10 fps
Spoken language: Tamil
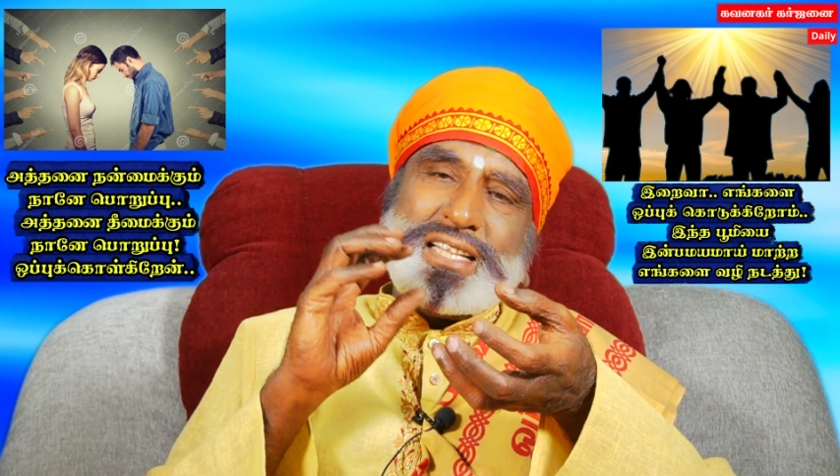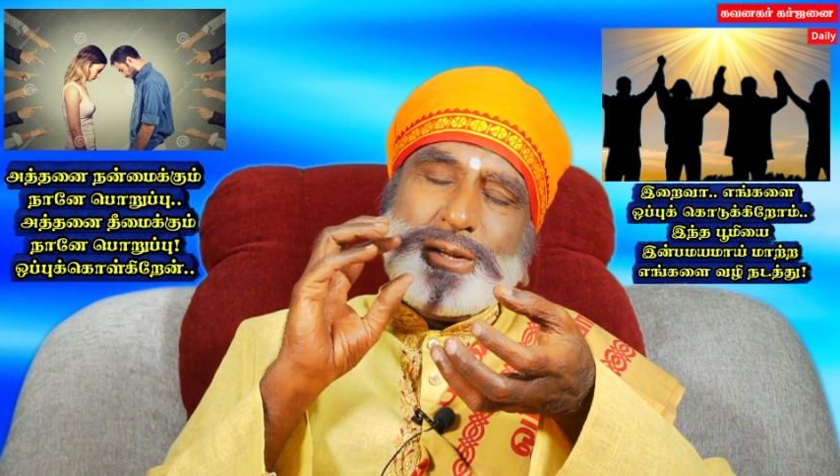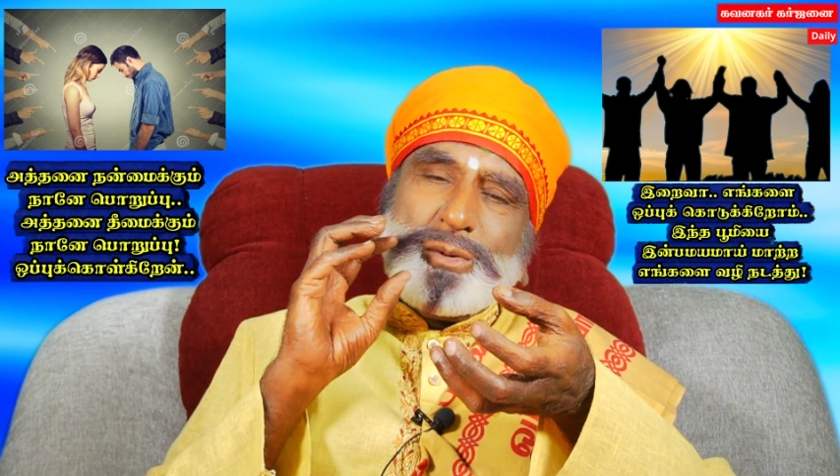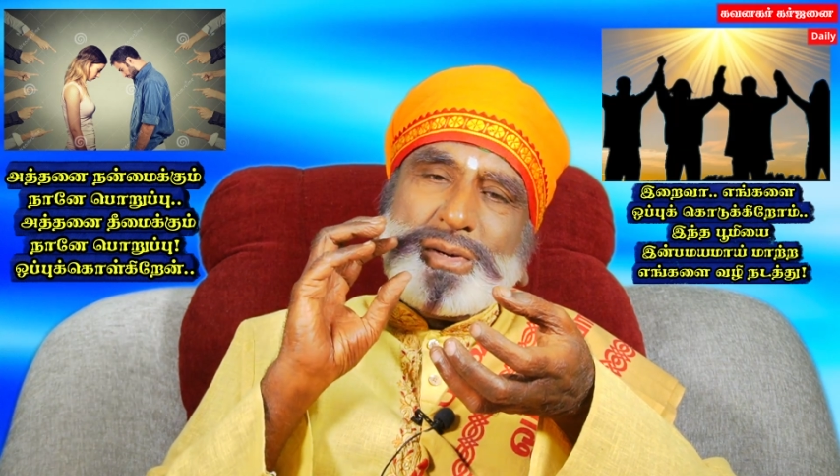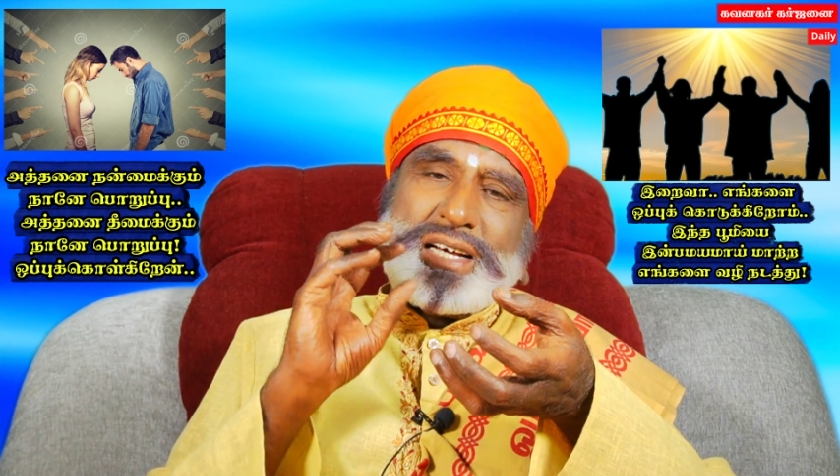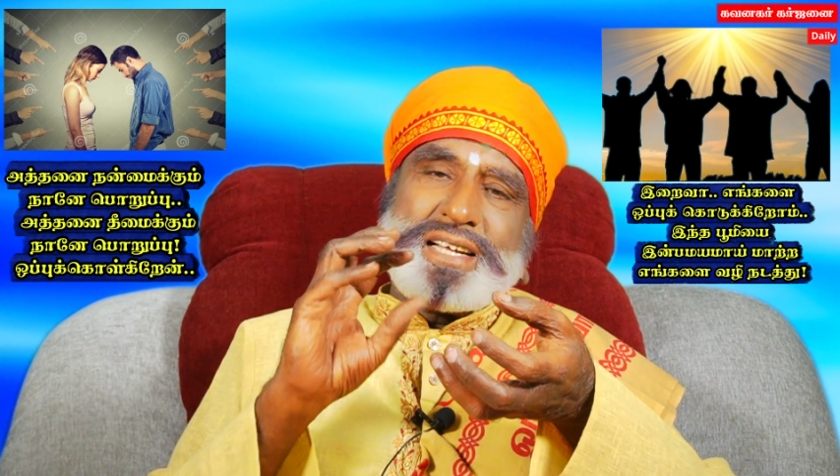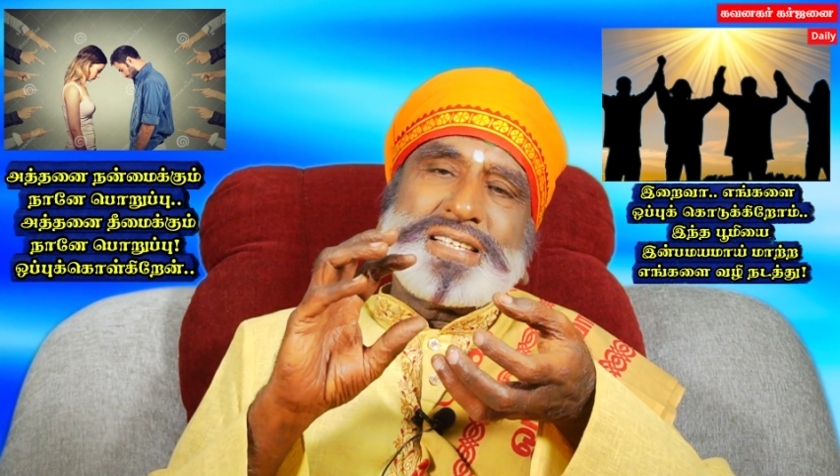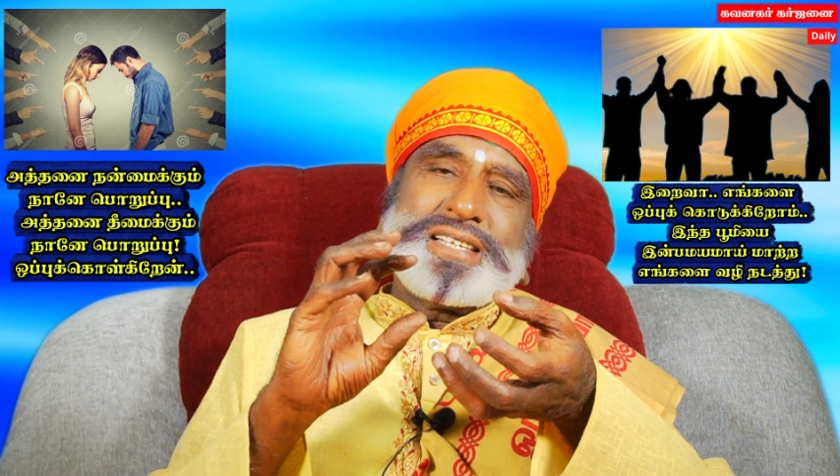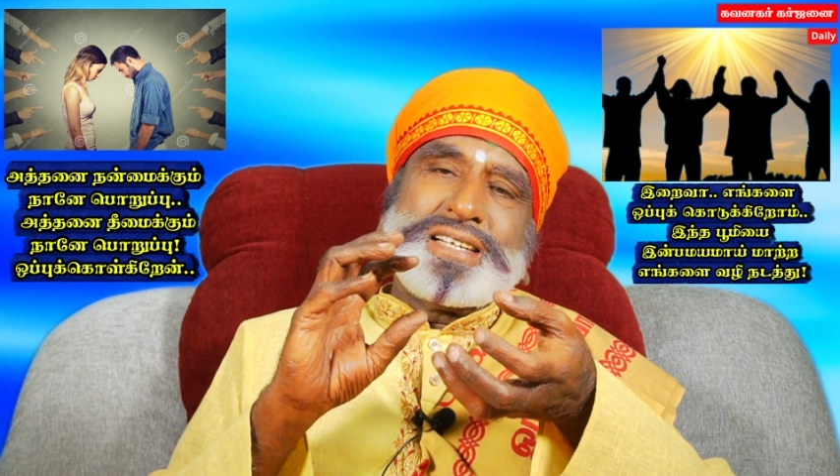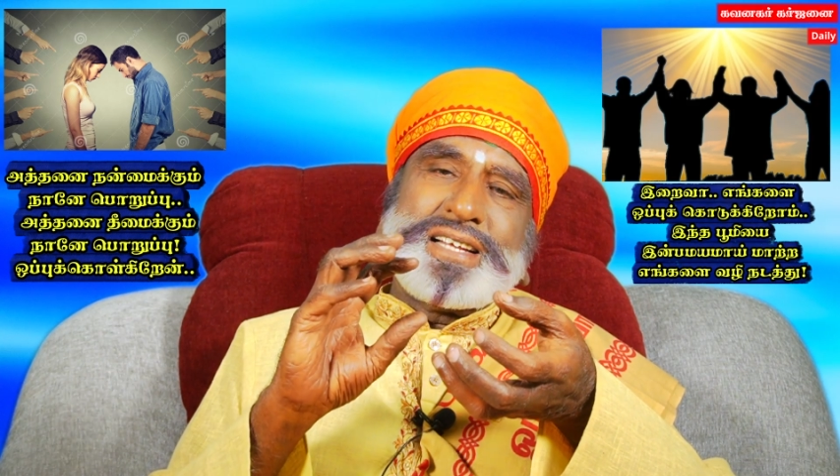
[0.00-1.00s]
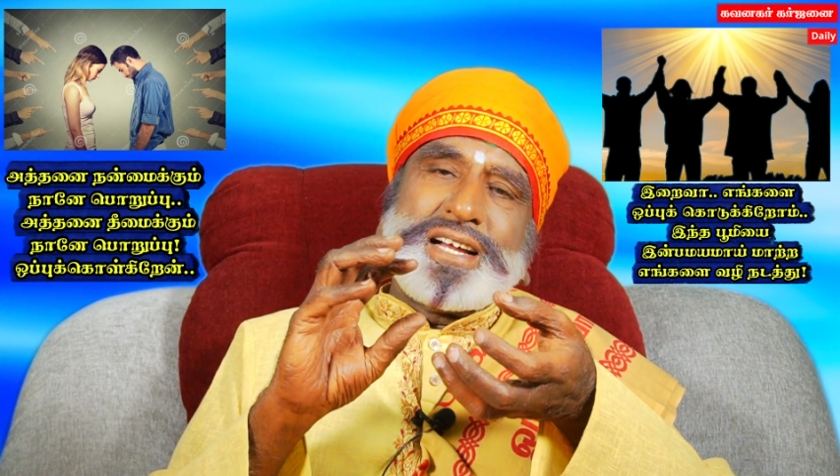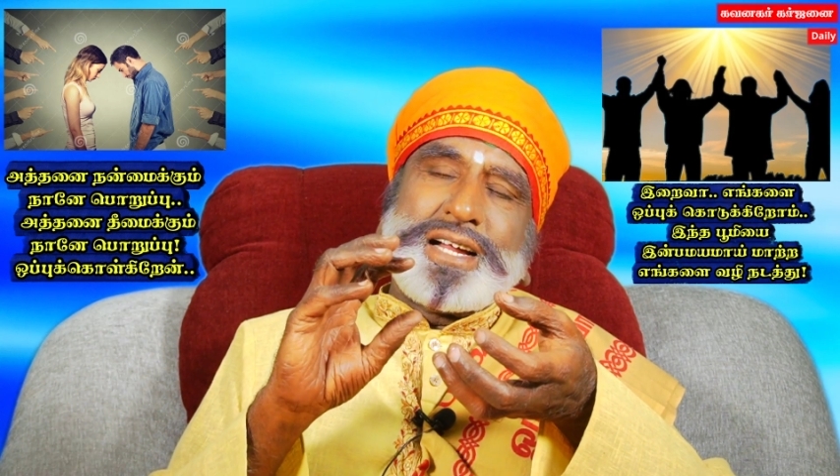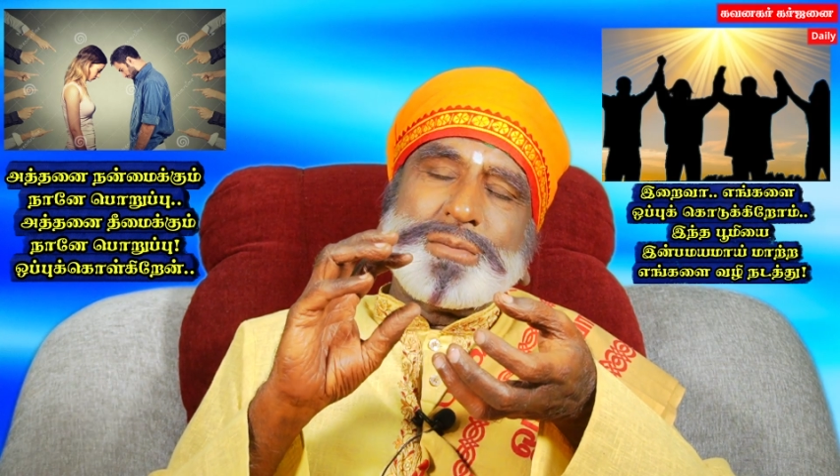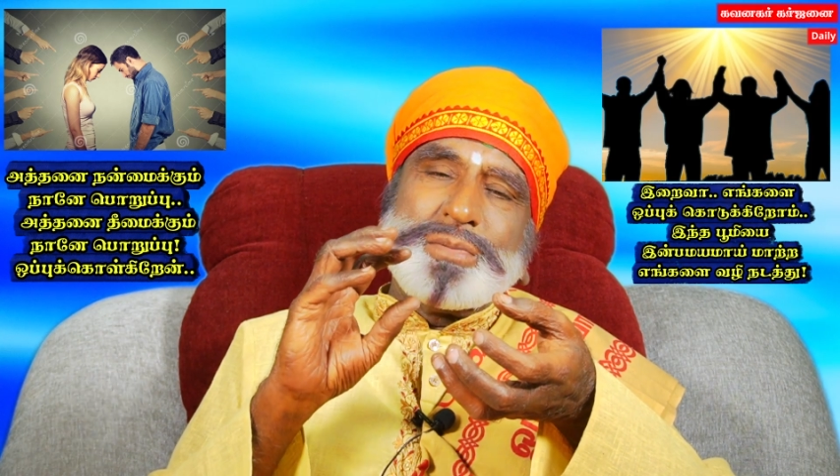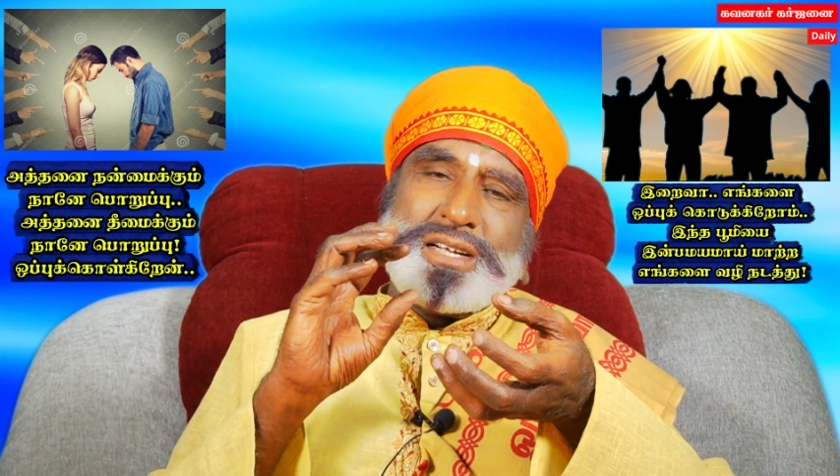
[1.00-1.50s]
நீதியுள்ள அரசன்
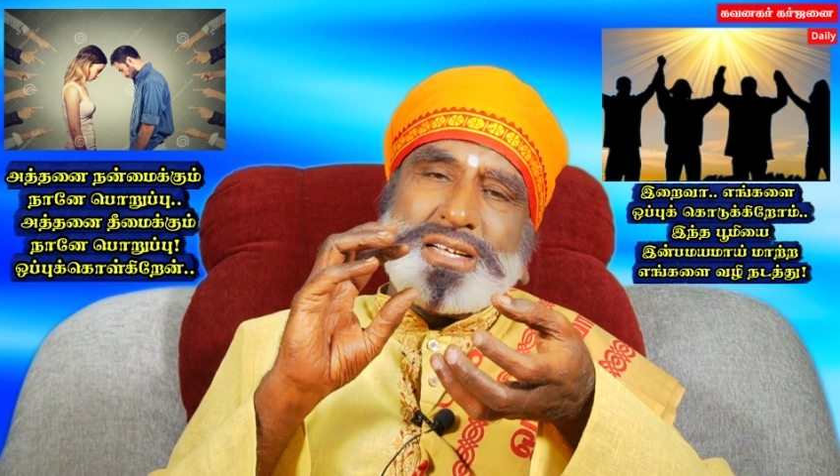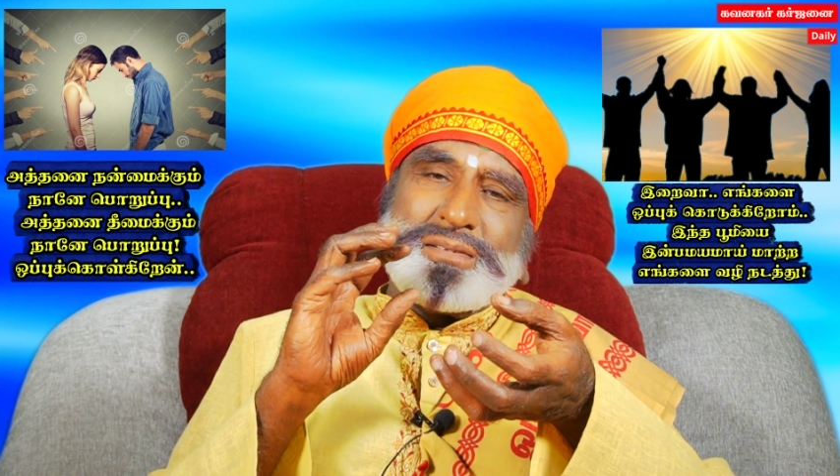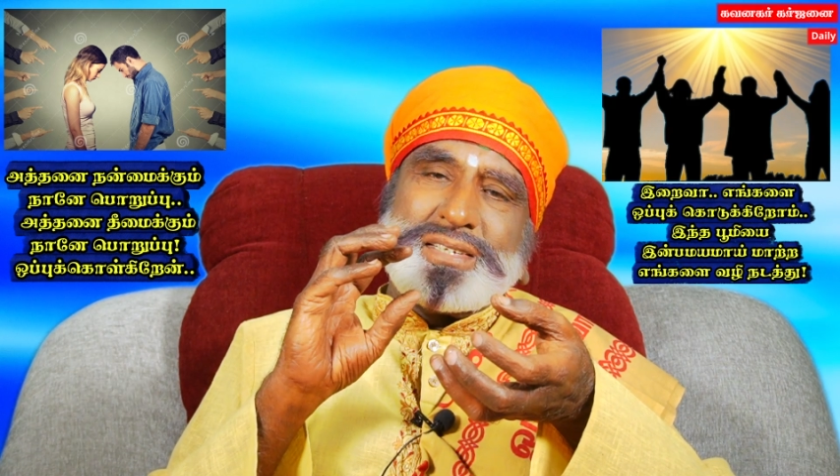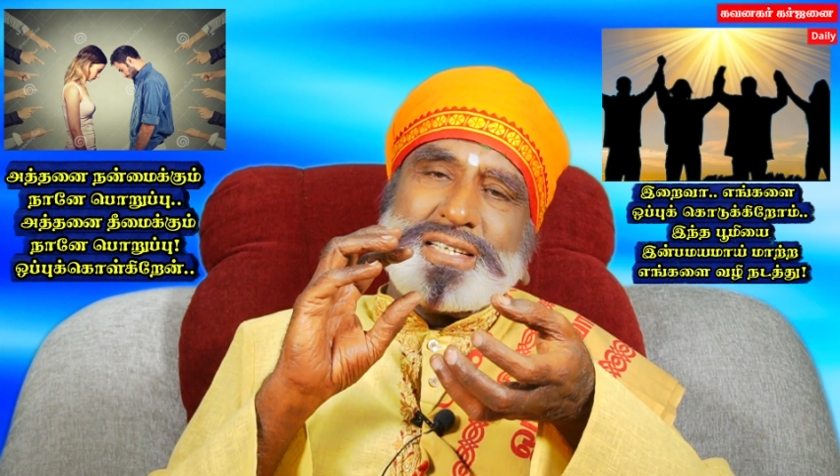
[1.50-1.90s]
ஆன்மீக